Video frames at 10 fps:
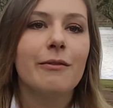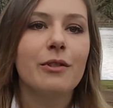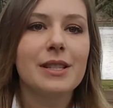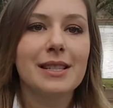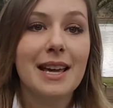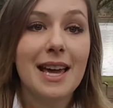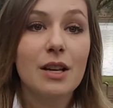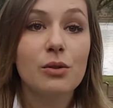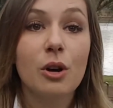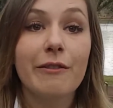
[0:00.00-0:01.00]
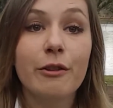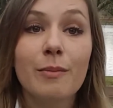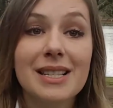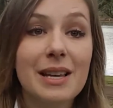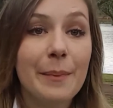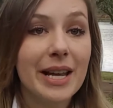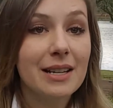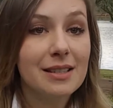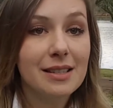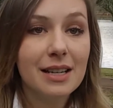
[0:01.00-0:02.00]
você sofre uma
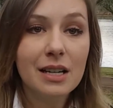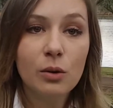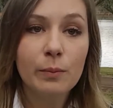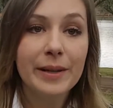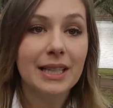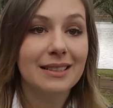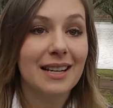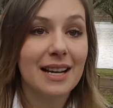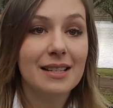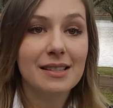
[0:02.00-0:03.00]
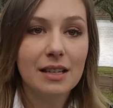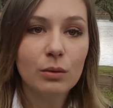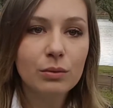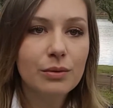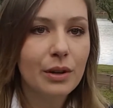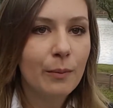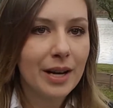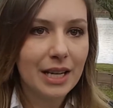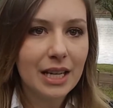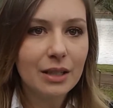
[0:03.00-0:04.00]
separação pela traição do seu
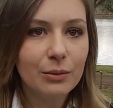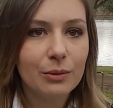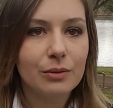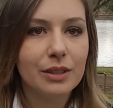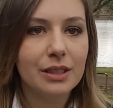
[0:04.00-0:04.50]
marido,